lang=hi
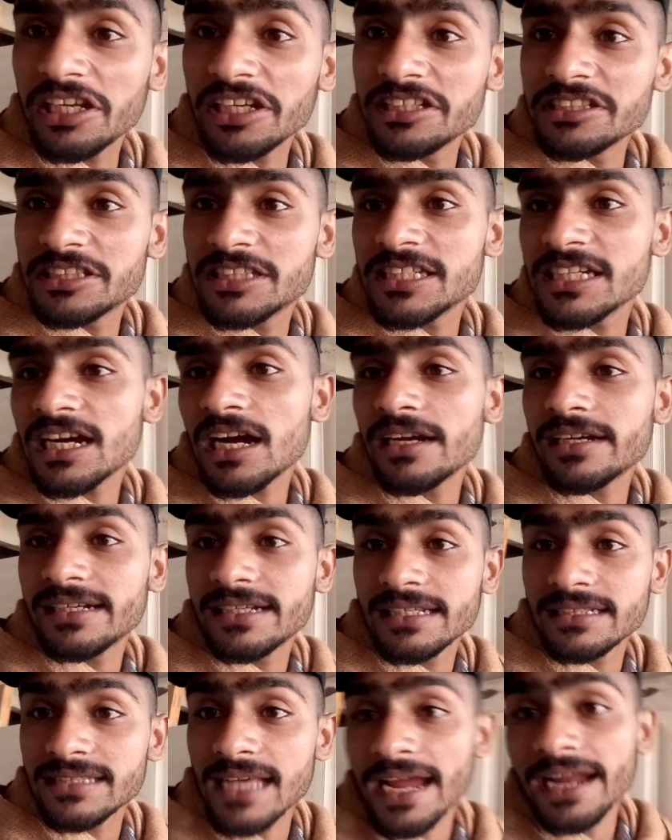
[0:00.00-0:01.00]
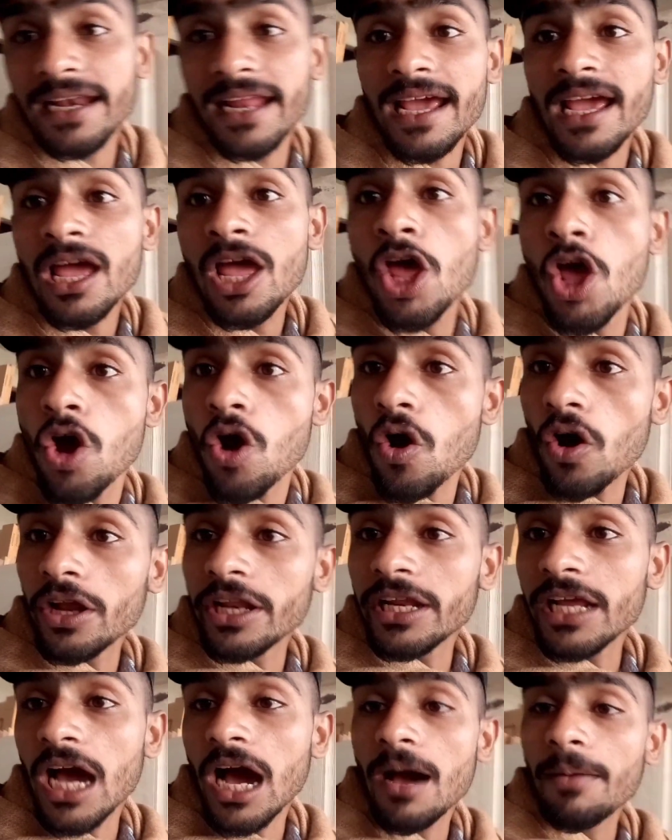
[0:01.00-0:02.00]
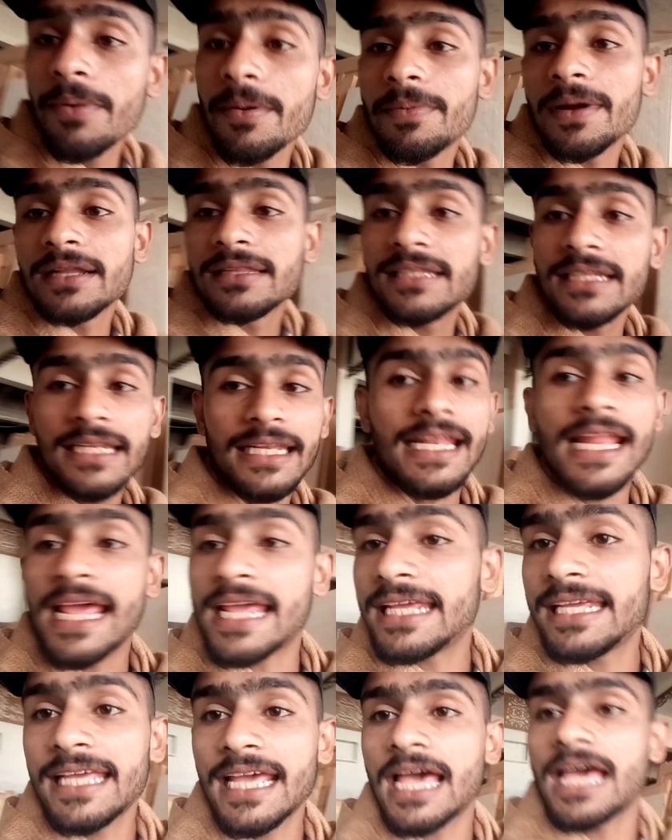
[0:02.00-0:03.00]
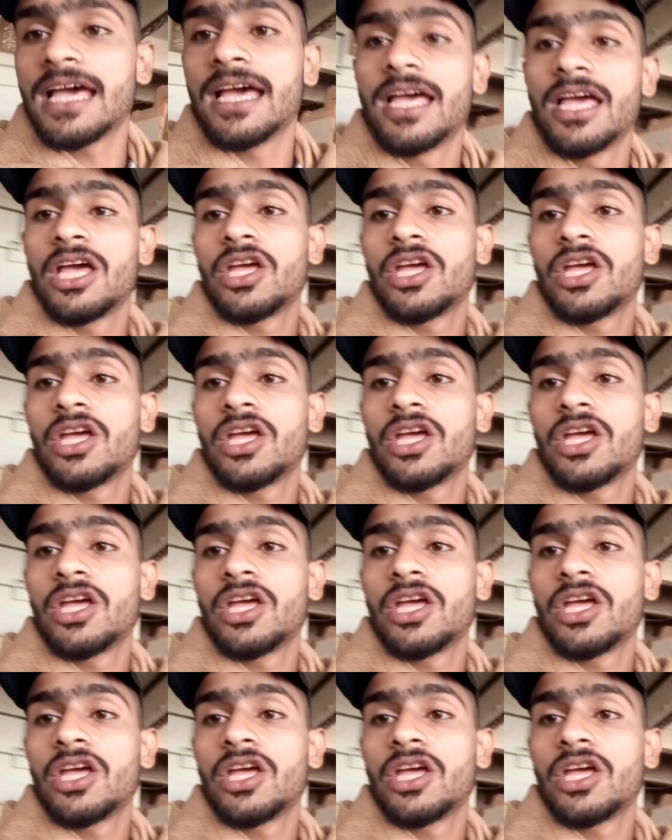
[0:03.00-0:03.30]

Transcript: तीन इंची का डिज़ाइन है और यहाँ पर भर्ती नहीं है